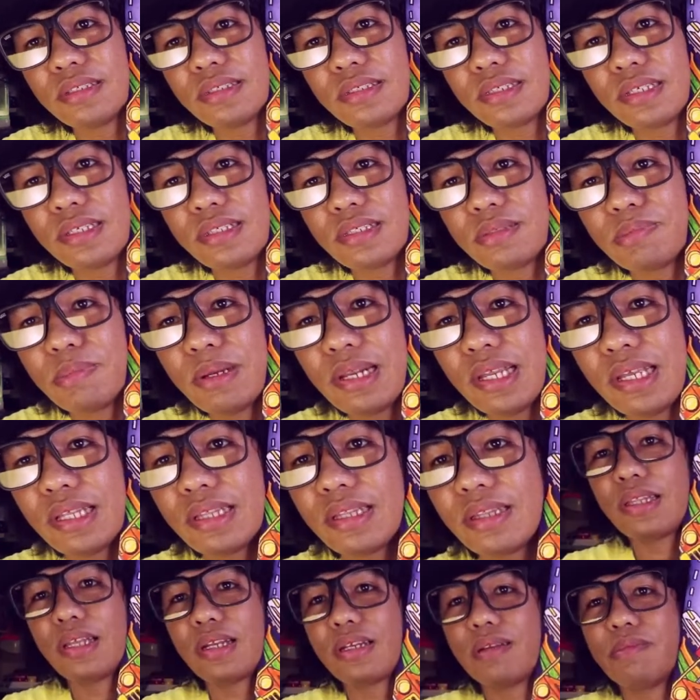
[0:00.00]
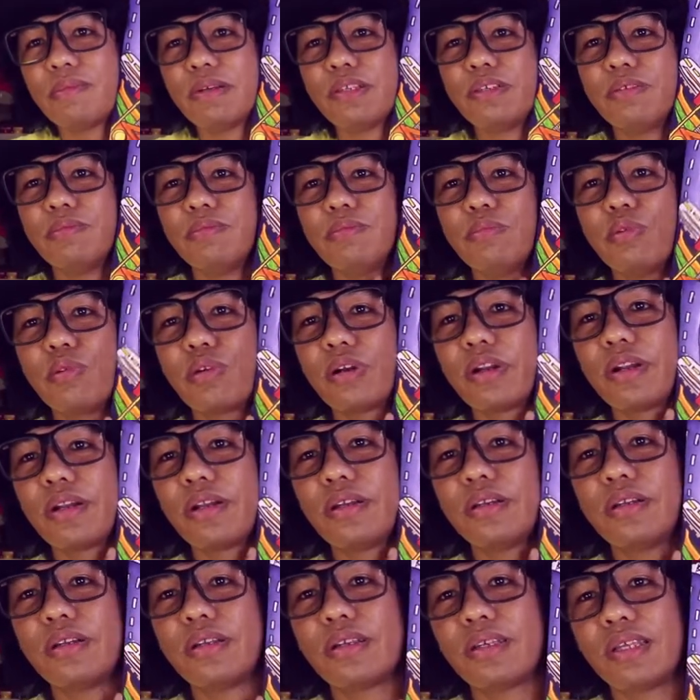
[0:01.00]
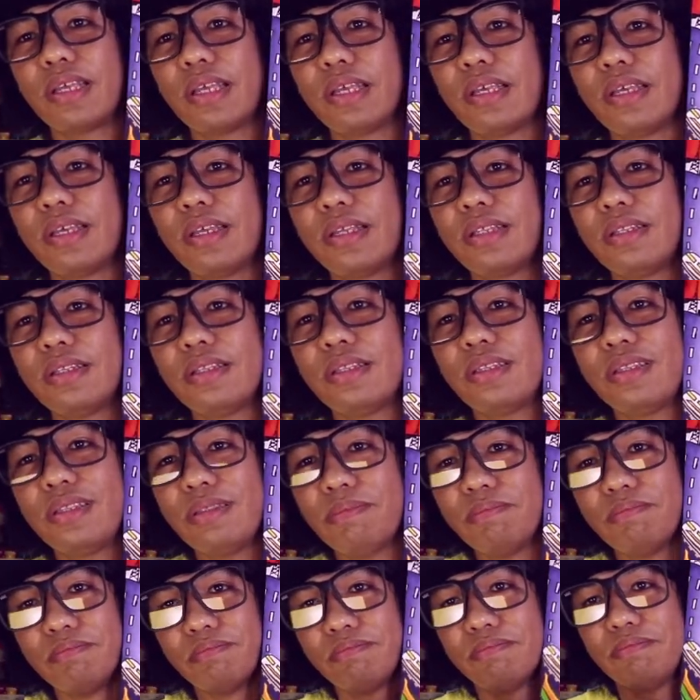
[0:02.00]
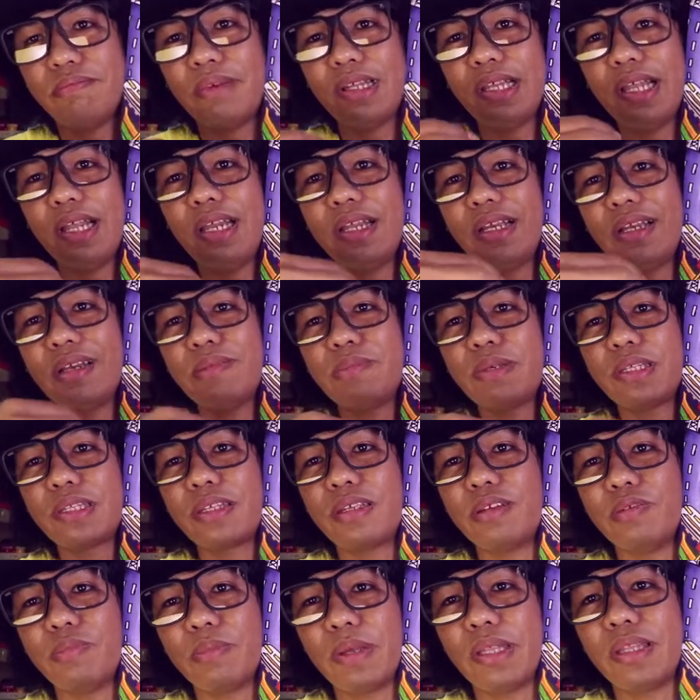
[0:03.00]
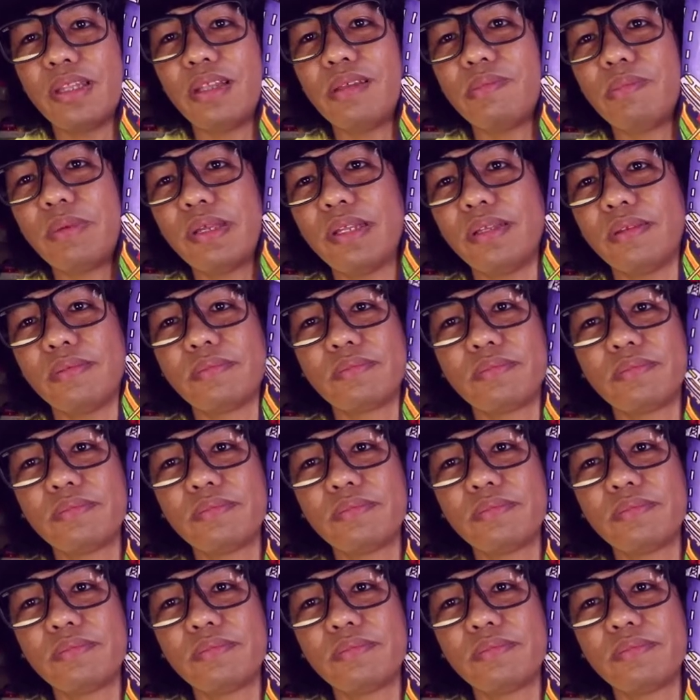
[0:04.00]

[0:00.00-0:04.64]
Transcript: since maliit lang naman yung board and madaling gamitin yung Pentel pen.